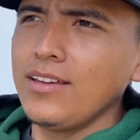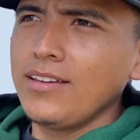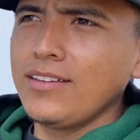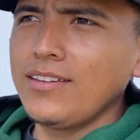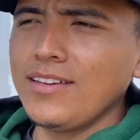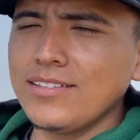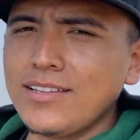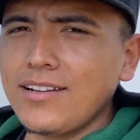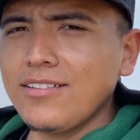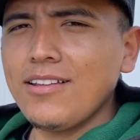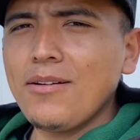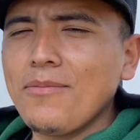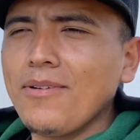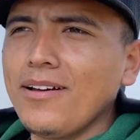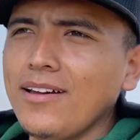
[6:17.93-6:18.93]
Y hace rato,
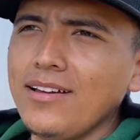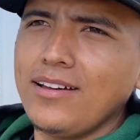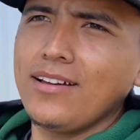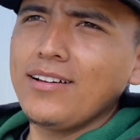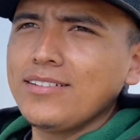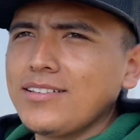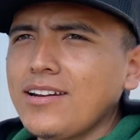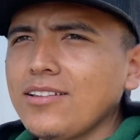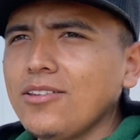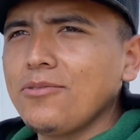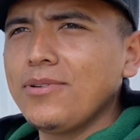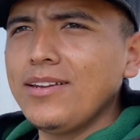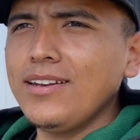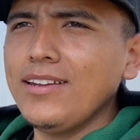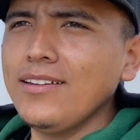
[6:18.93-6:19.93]
eh, hace rato
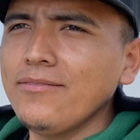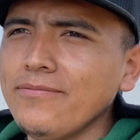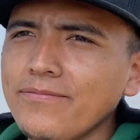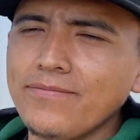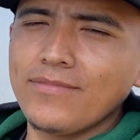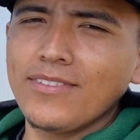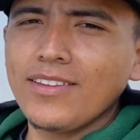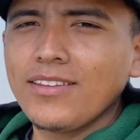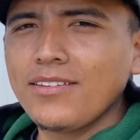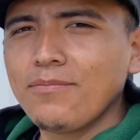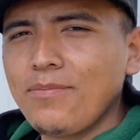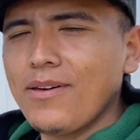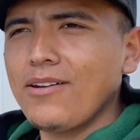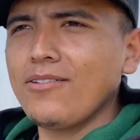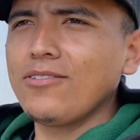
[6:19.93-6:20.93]
vine,
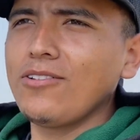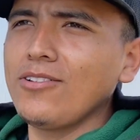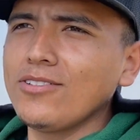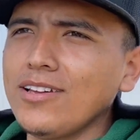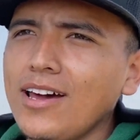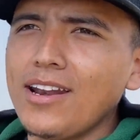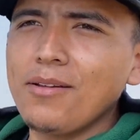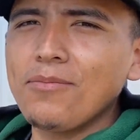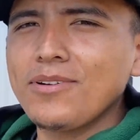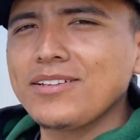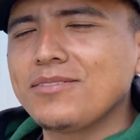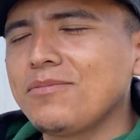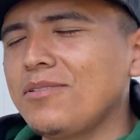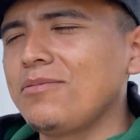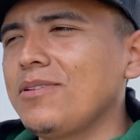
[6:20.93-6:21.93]
pero no los agarré porque
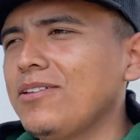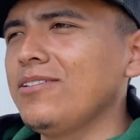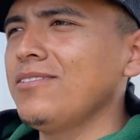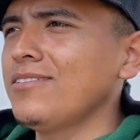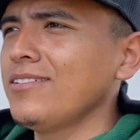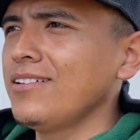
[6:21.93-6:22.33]
se me olvidó.